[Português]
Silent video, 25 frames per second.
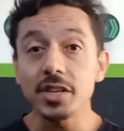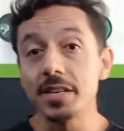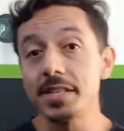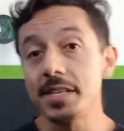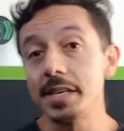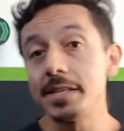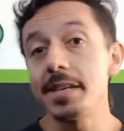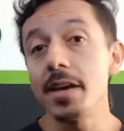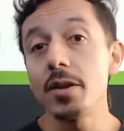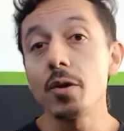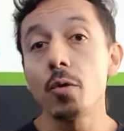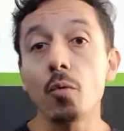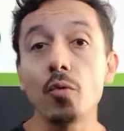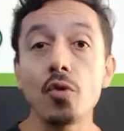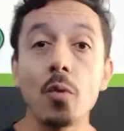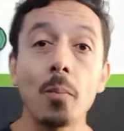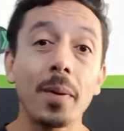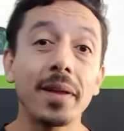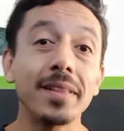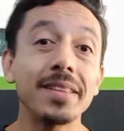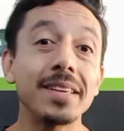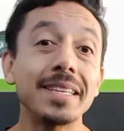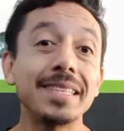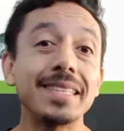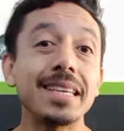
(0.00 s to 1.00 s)
é necessário quando,
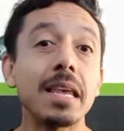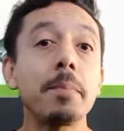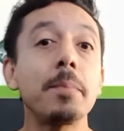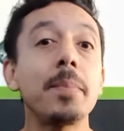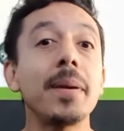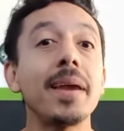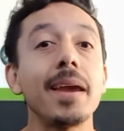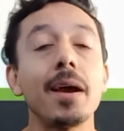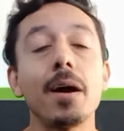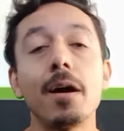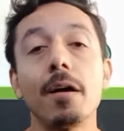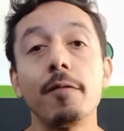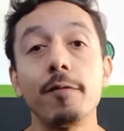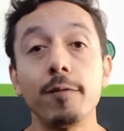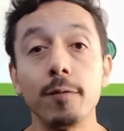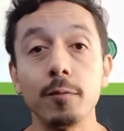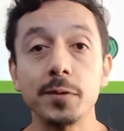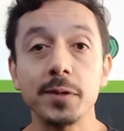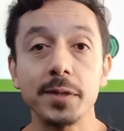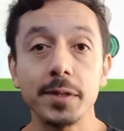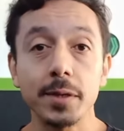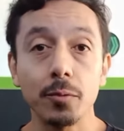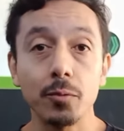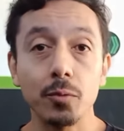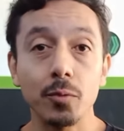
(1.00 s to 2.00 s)
para desempenhar a
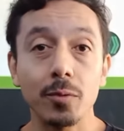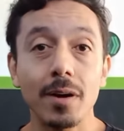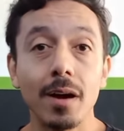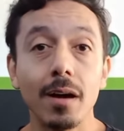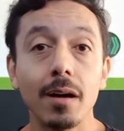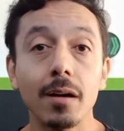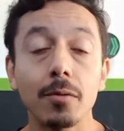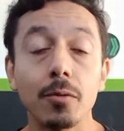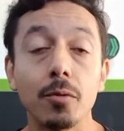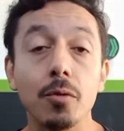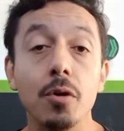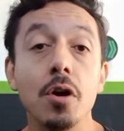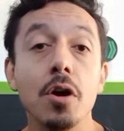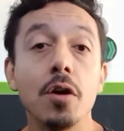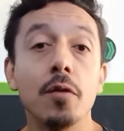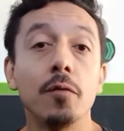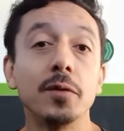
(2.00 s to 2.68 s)
função do cargo,